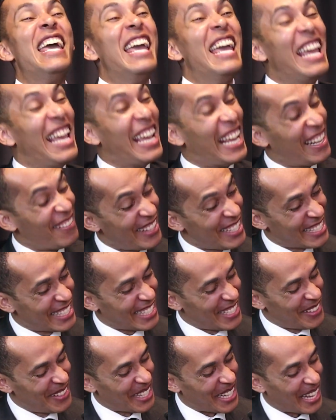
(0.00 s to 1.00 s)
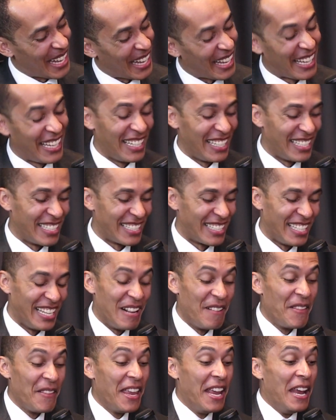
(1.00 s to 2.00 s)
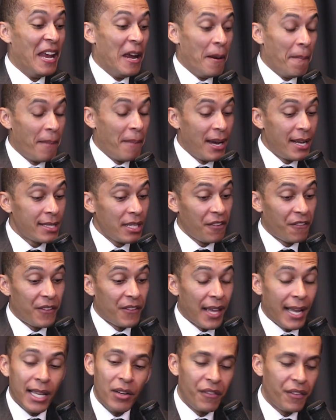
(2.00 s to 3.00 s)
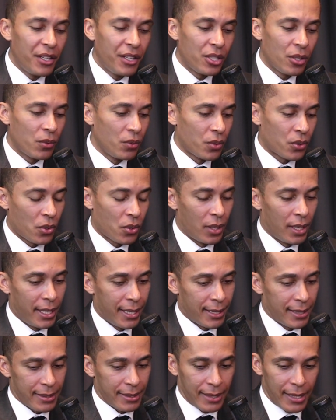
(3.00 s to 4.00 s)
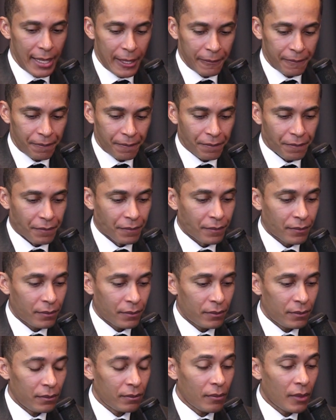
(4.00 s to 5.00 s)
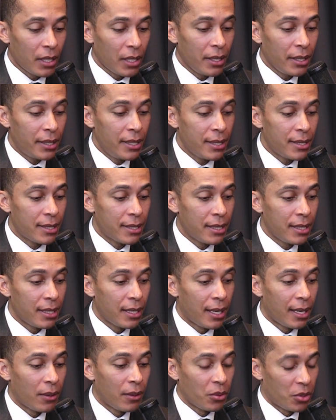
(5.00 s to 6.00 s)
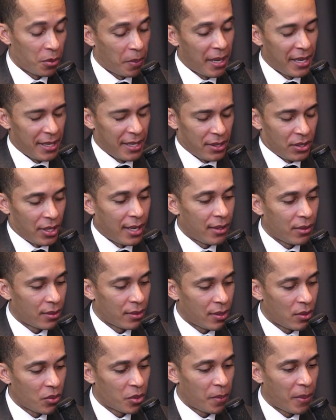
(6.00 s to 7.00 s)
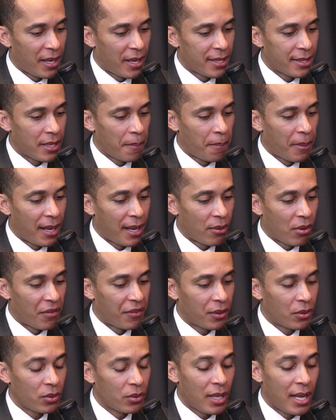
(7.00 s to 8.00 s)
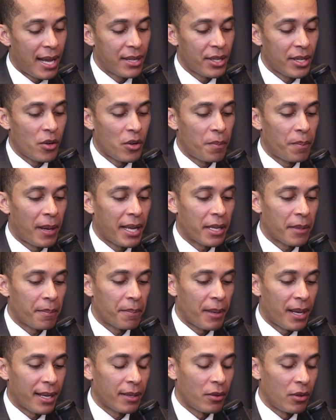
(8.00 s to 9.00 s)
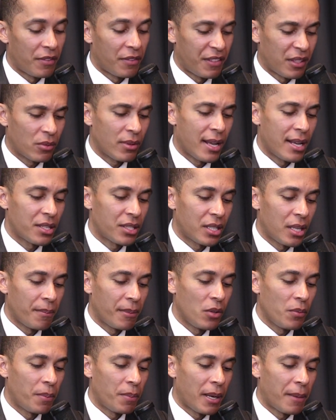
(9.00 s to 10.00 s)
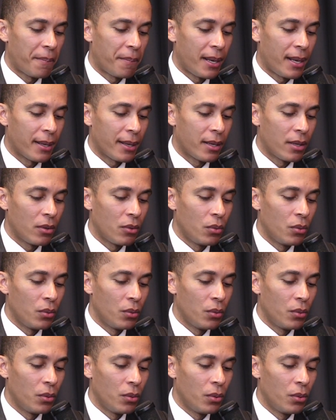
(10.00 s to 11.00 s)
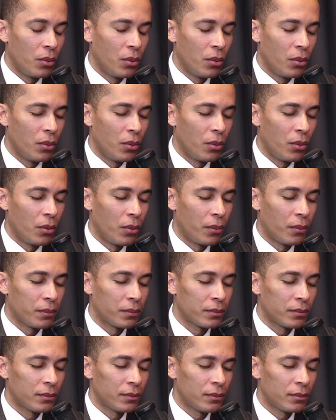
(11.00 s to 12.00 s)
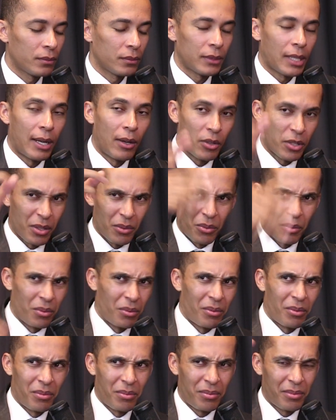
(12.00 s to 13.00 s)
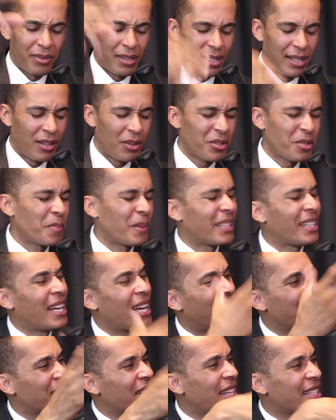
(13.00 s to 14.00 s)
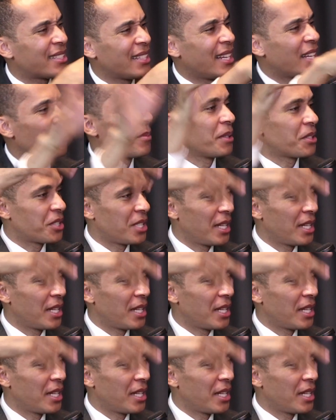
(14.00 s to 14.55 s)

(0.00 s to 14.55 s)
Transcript: Ele vai se virar, eles, né? Mas, enfim, aí eu vejo alguns colegas lá que assim, é, os pais já são os pais que pagam a faculdade, aí o pai que paga a faculdade, também o pai paga o, o, o, a, o a hospedagem lá, sei lá como é que chama,